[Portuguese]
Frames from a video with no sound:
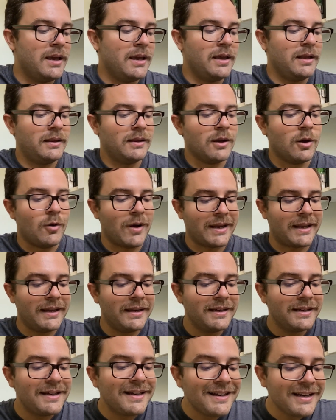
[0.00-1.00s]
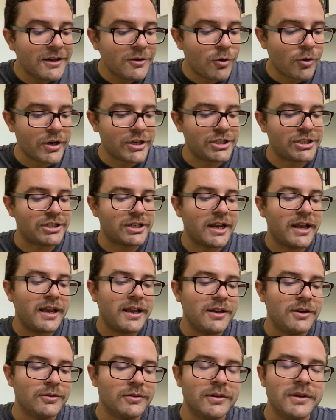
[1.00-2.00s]
Então, aquele
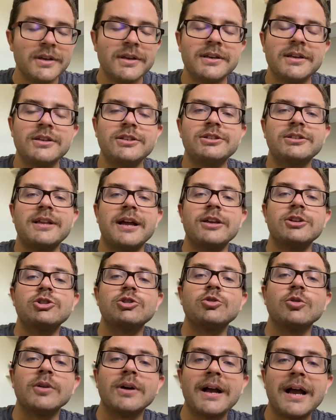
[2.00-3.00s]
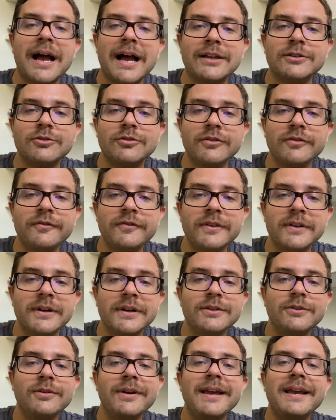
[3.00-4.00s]
glicogênio que está estocado no
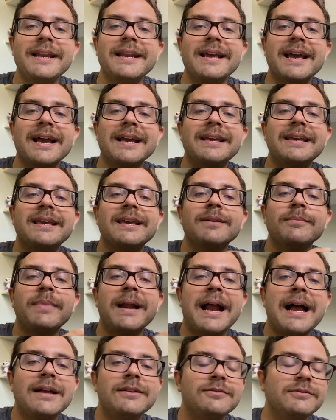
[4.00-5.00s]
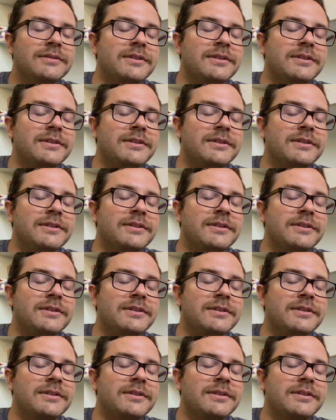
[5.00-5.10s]
fígado, ele é quebrado,